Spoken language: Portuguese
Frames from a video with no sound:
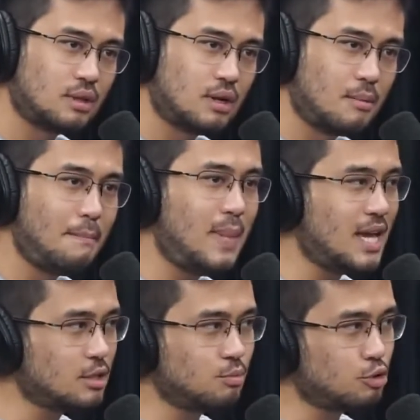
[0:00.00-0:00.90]

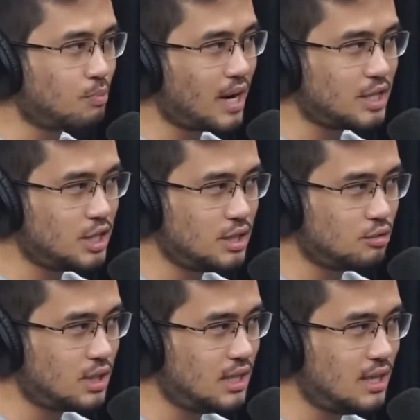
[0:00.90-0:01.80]
Mesmo os partidos
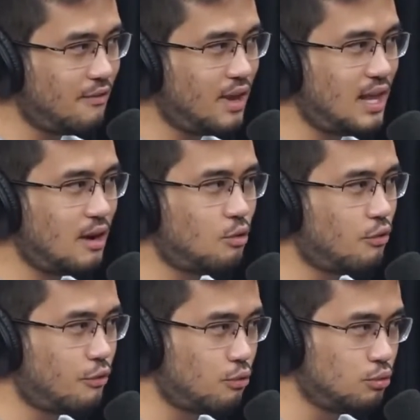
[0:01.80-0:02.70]
que defenderam o
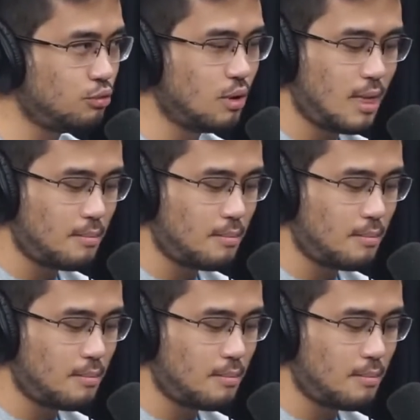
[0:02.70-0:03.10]
fundo,